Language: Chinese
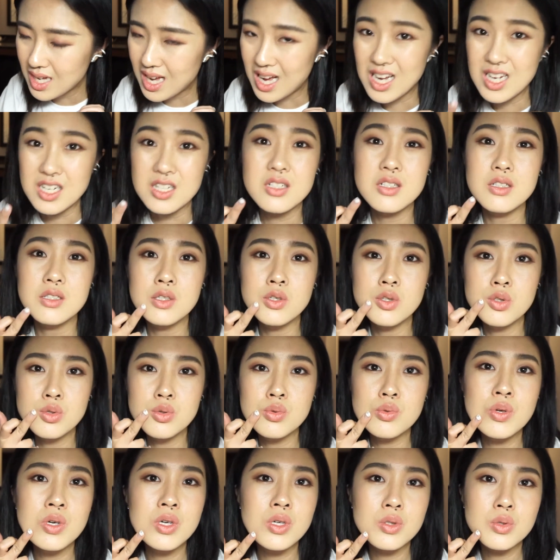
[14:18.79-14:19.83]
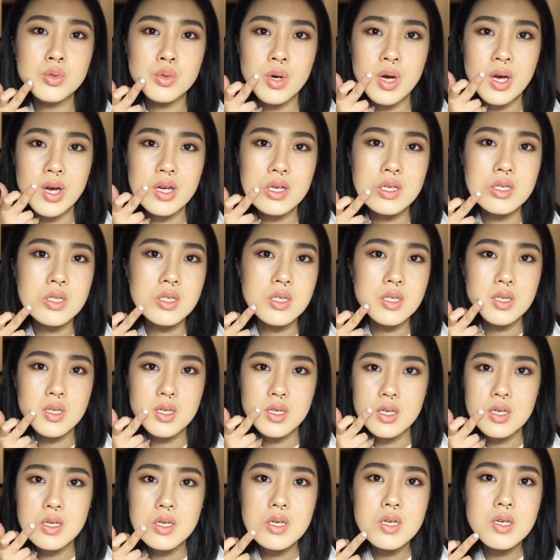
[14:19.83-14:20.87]
啊，使劲搓一搓，还是
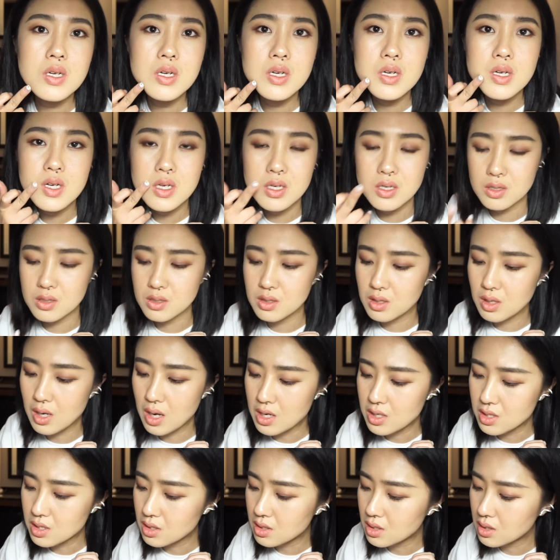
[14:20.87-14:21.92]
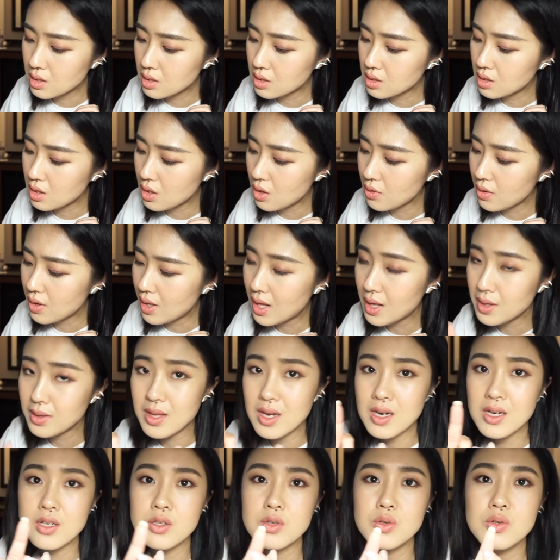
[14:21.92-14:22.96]
还是可以掉下来，
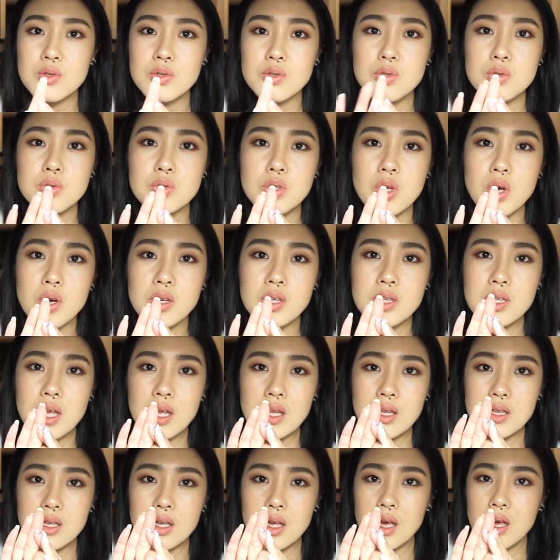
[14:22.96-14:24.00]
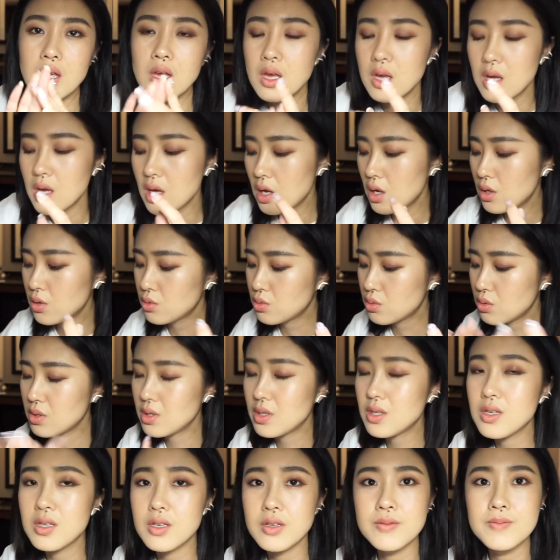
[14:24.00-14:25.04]
但是就就掉一点点，所
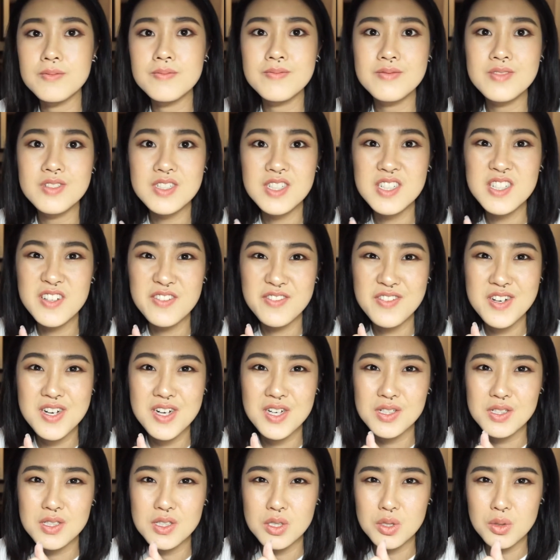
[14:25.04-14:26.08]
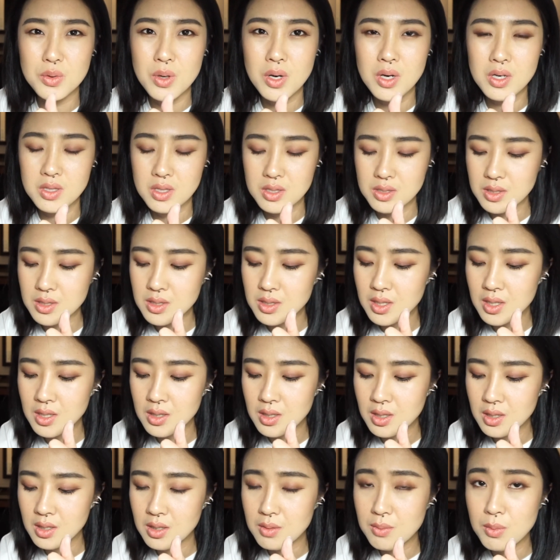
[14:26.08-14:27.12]
以真的非常喜欢。那今天
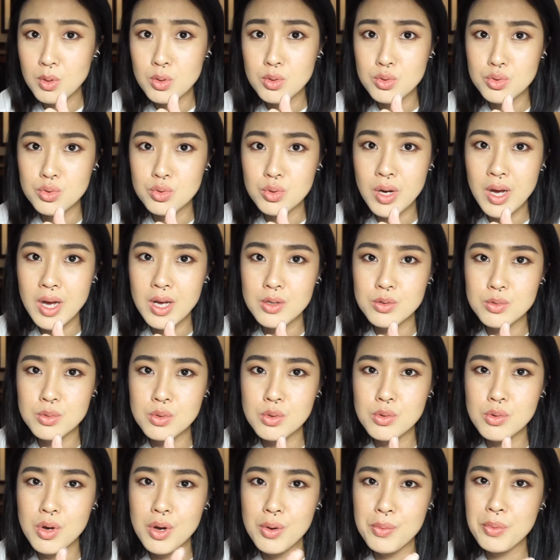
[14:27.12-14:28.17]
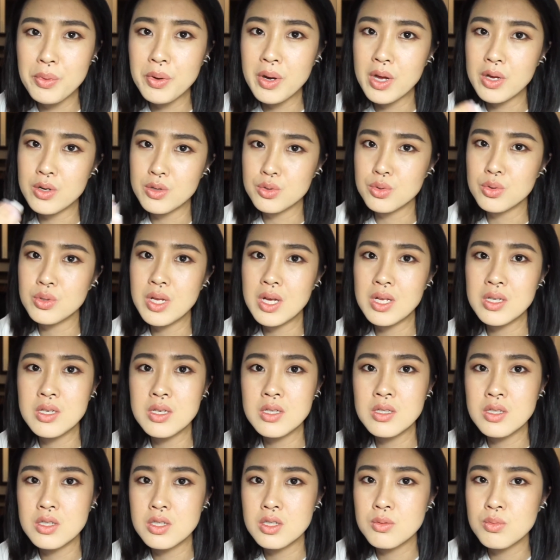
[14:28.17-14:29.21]
呢也没有出汗，所以我也不敢说它真
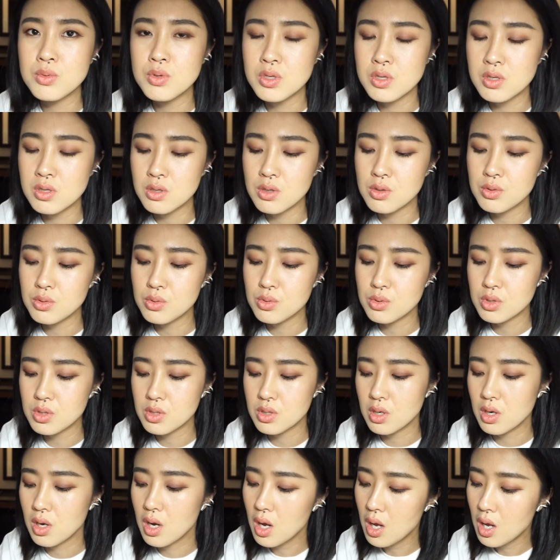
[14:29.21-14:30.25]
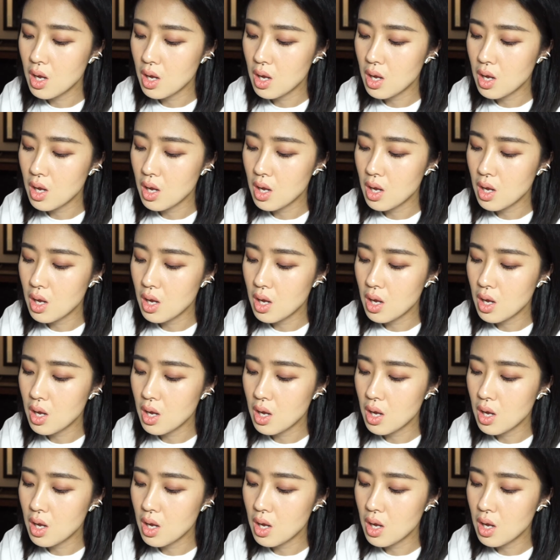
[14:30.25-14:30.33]
的是不是就是